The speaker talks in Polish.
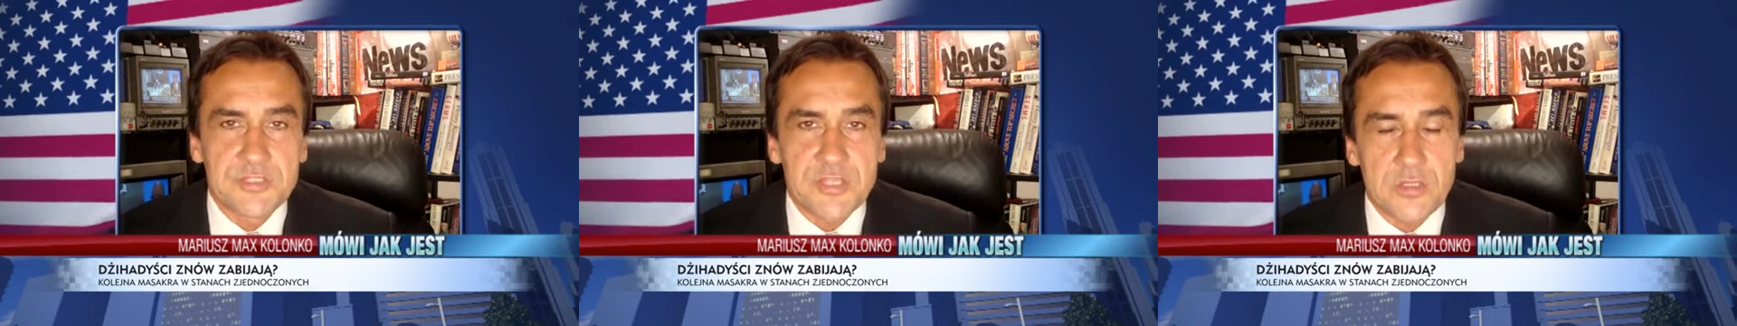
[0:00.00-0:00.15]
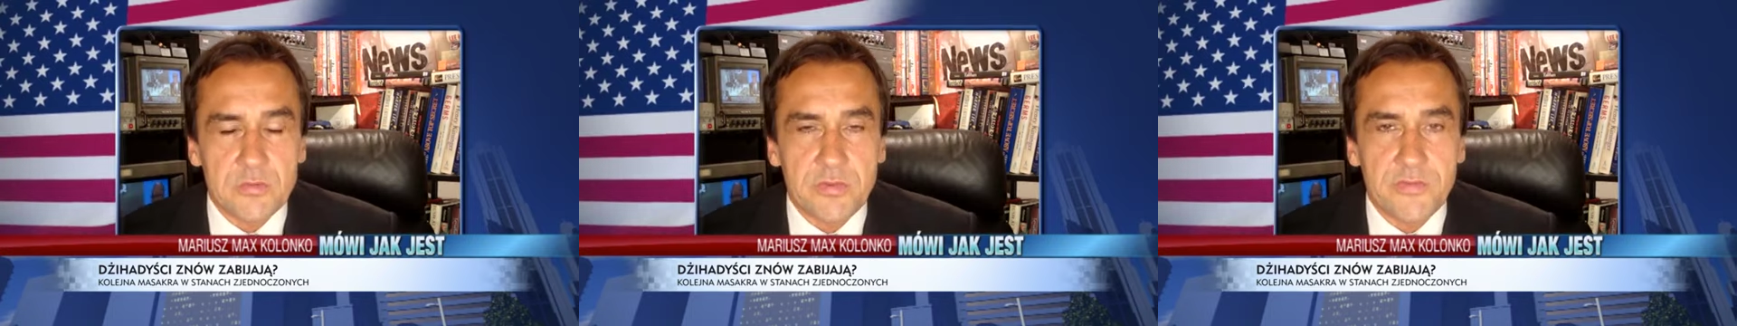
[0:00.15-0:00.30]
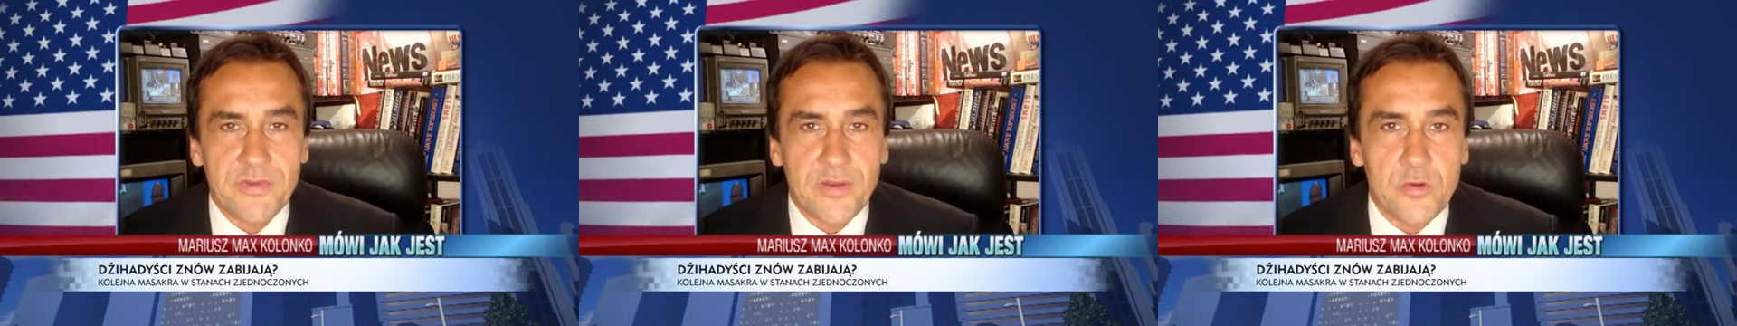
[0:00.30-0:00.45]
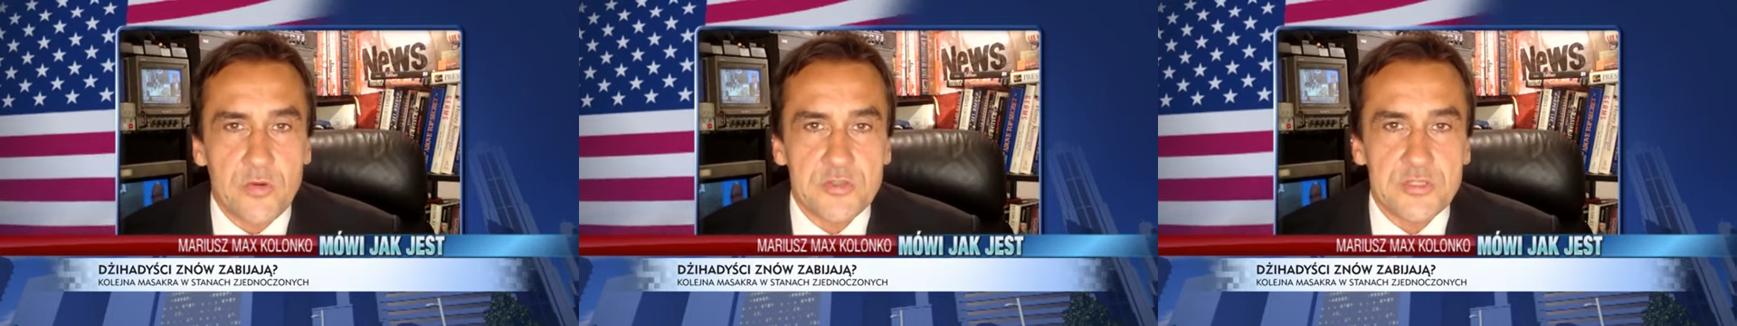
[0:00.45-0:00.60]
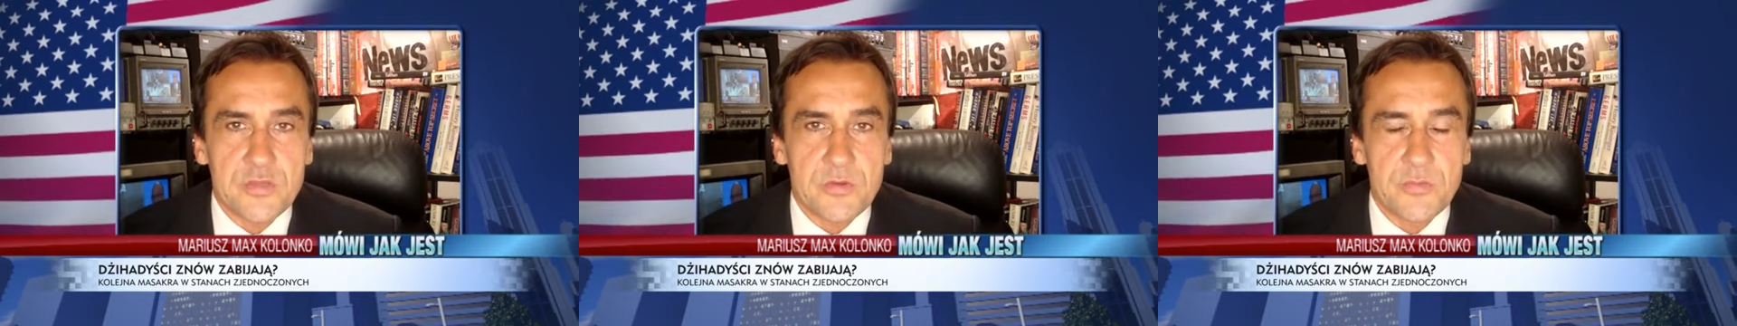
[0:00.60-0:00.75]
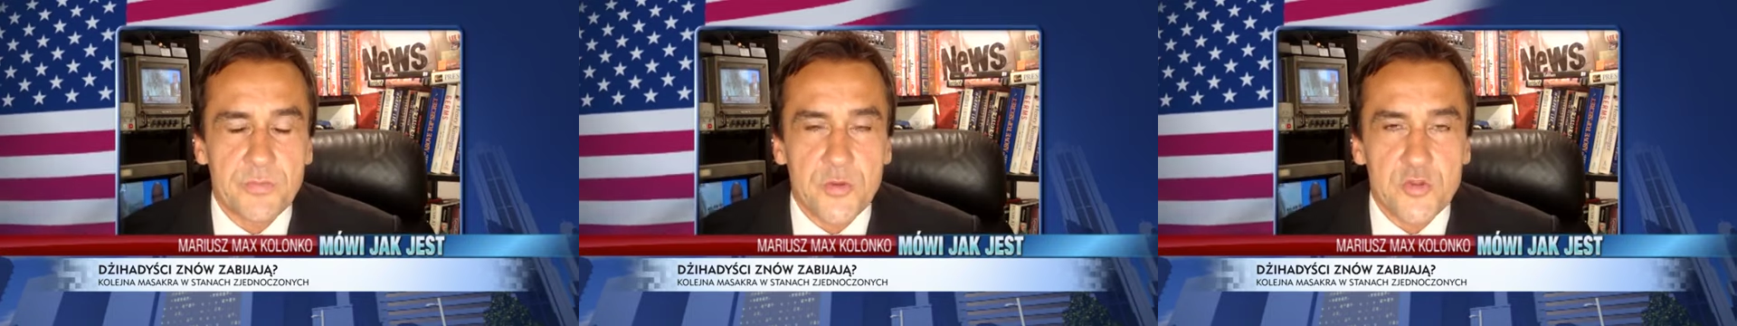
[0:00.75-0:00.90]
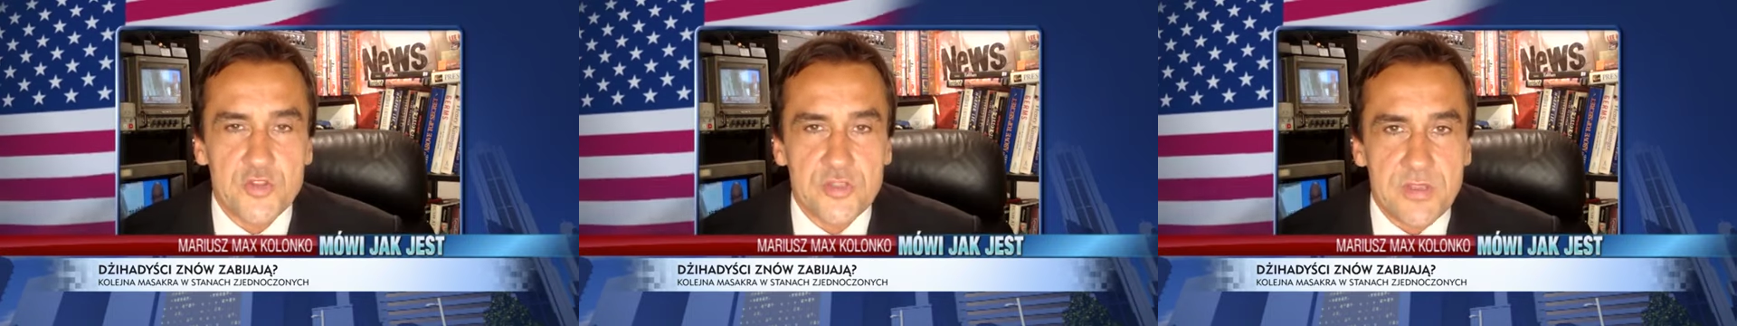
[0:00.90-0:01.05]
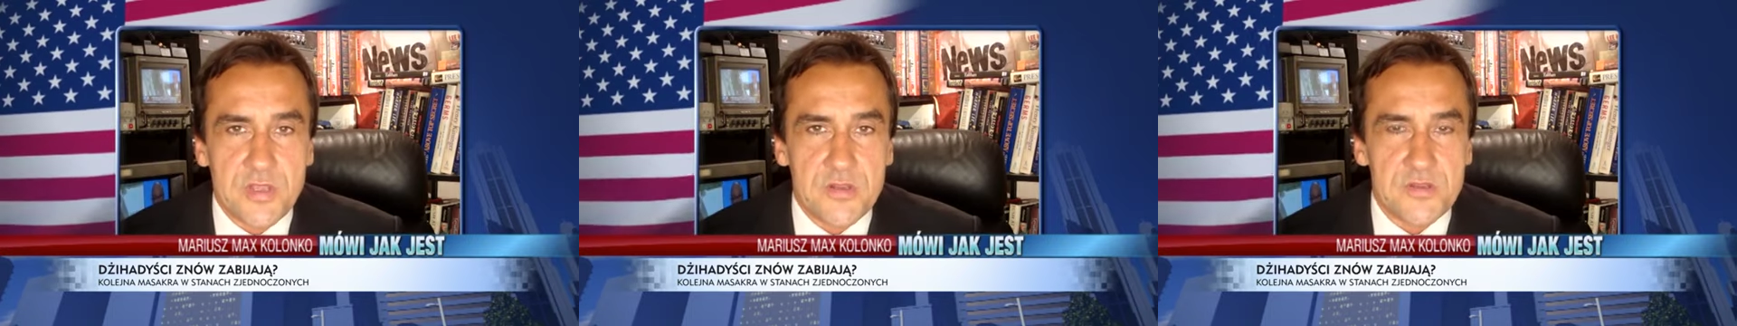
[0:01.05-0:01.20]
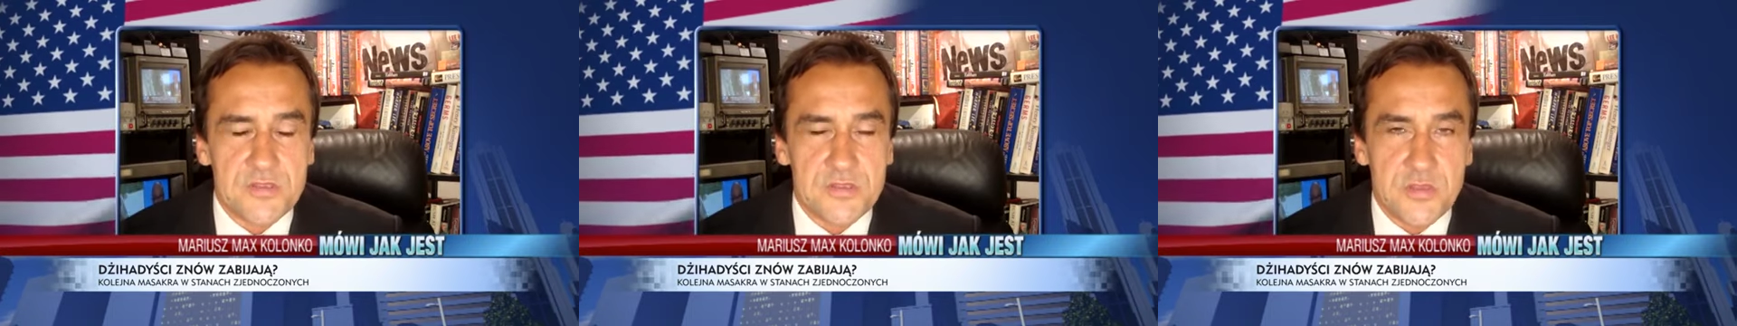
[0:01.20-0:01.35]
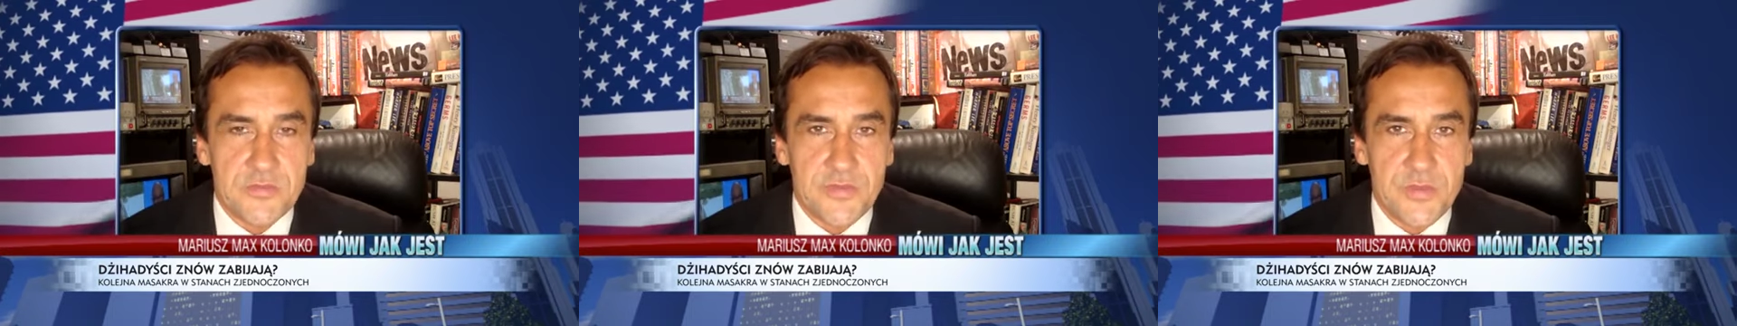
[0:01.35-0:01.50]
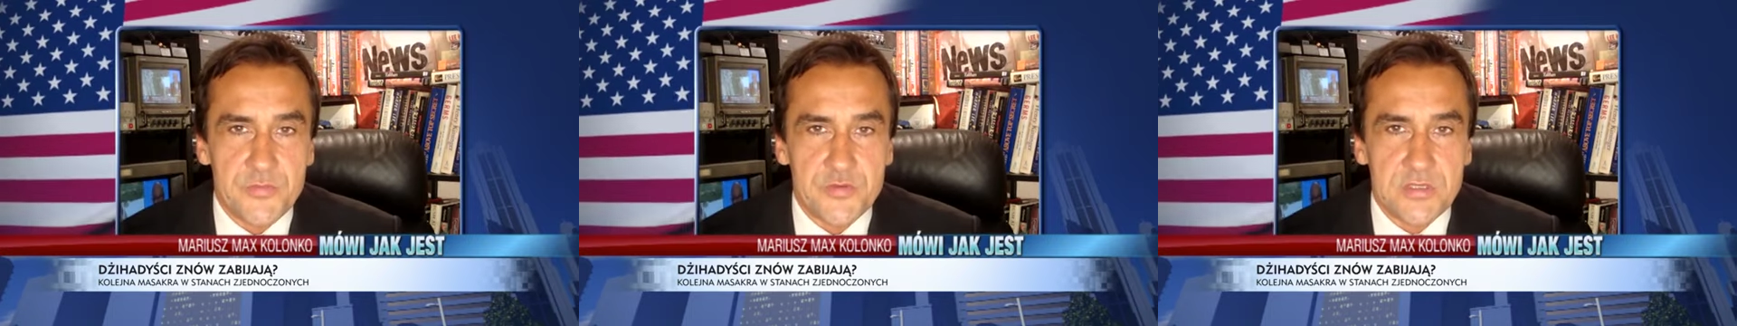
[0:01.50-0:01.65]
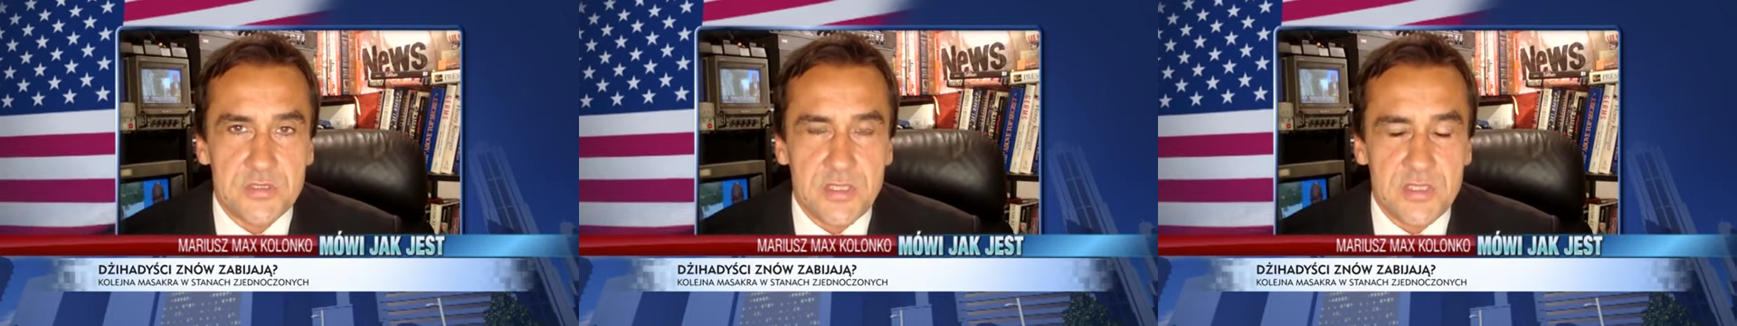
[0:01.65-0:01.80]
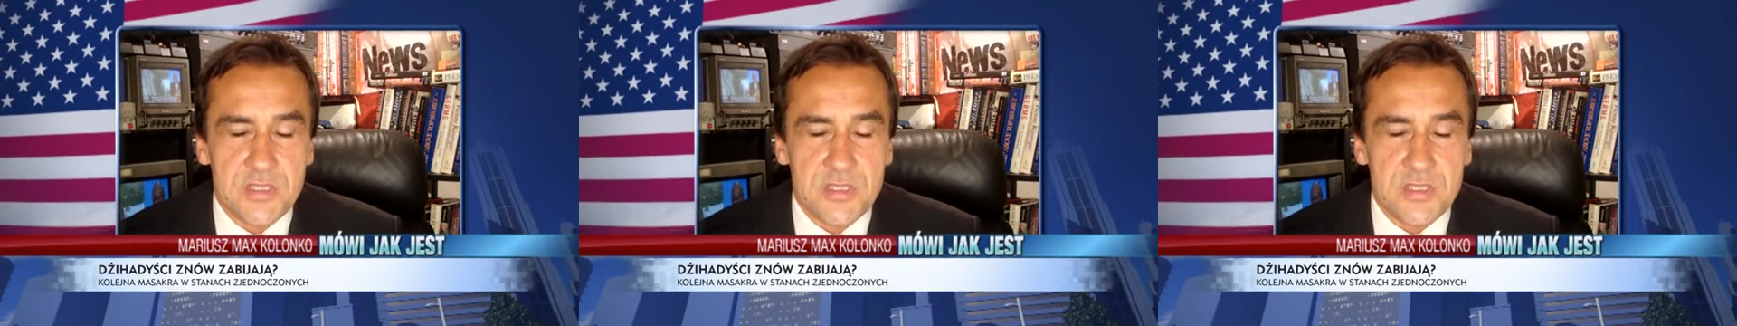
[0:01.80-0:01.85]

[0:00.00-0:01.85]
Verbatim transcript: gdzie odbywało się bożonarodzeniowe